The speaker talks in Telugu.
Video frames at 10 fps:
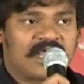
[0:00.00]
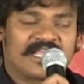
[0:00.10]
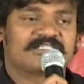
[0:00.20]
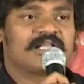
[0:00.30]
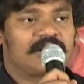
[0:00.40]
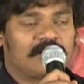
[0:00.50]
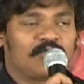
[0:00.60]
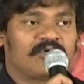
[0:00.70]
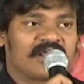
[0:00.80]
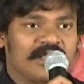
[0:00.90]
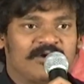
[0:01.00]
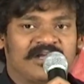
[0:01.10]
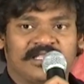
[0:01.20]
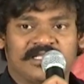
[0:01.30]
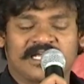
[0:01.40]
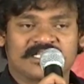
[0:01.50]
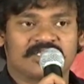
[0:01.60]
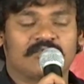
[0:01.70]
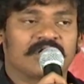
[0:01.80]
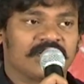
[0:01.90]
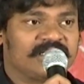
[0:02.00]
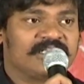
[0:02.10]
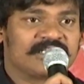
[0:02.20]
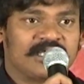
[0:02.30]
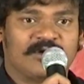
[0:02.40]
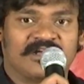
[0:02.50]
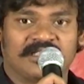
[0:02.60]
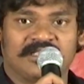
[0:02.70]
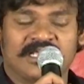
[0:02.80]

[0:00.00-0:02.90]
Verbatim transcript: కష్టాన్ని నమ్ముకుని కాబట్టి కష్టం ఒకటే తెలుసు కాబట్టి